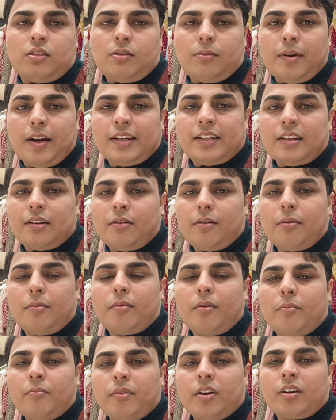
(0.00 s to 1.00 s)
तो भाई साहब
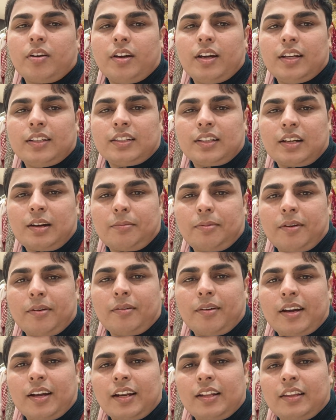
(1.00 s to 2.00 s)
मम्मी को यहाँ से कपड़े
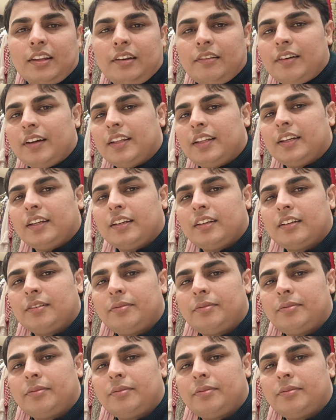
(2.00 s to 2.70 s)
वगैरह दिलवा दें